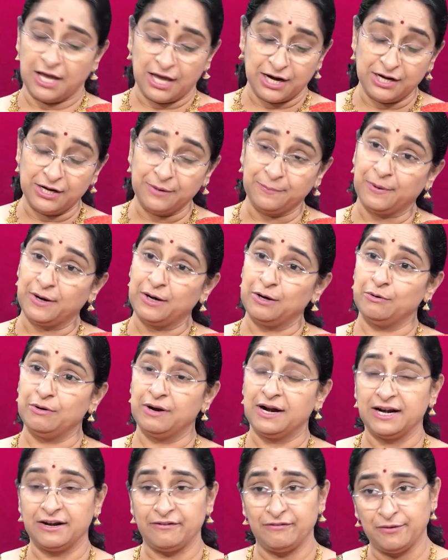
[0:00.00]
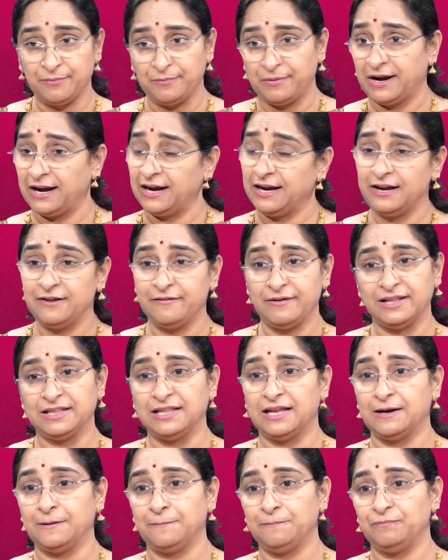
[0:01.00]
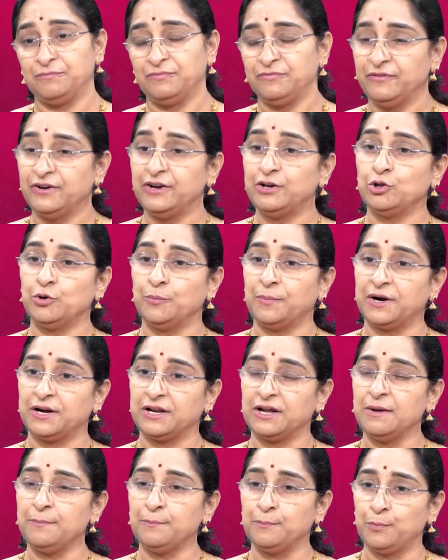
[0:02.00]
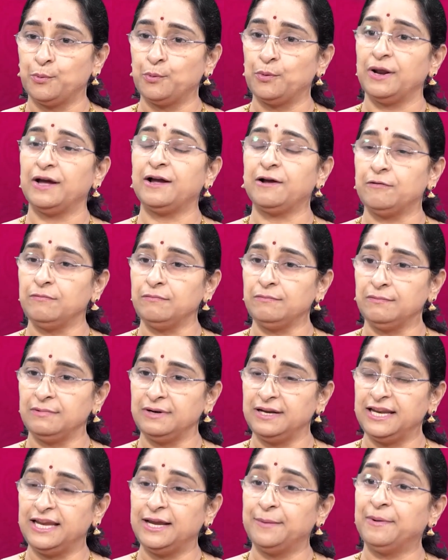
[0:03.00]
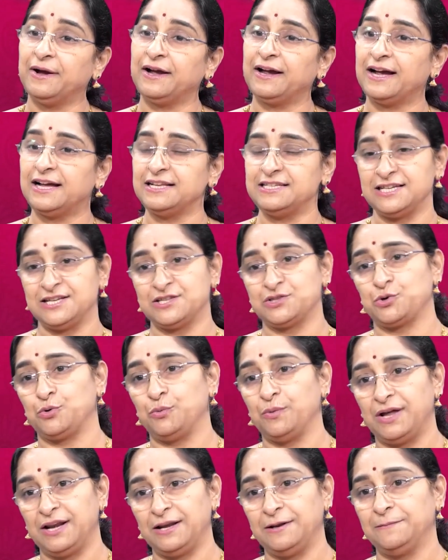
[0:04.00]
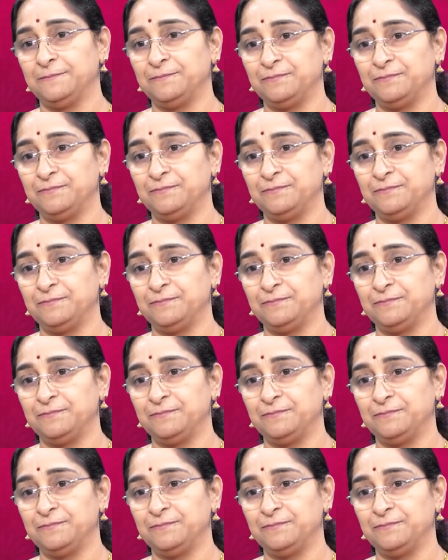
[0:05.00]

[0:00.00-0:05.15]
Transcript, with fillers: అరటిపళ్ళు లాంటివి ఫల నివేదన వీటితో పాటుగా పులగం నియమంగా చేసుకోవాలి